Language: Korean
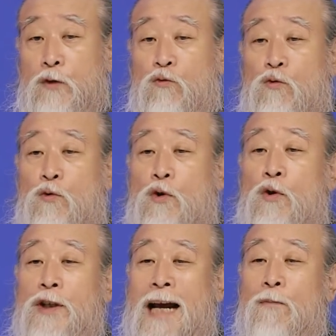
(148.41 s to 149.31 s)

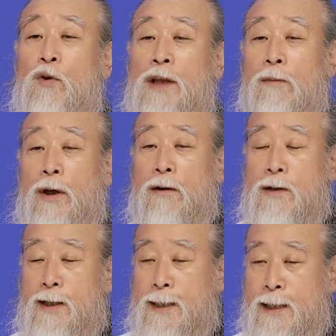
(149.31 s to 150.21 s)
운용을 잘못하면
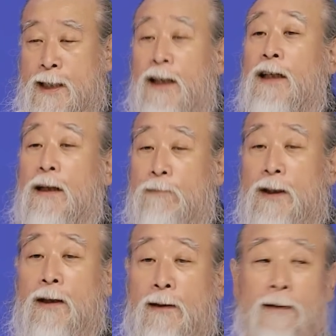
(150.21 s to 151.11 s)
큰일 납니다.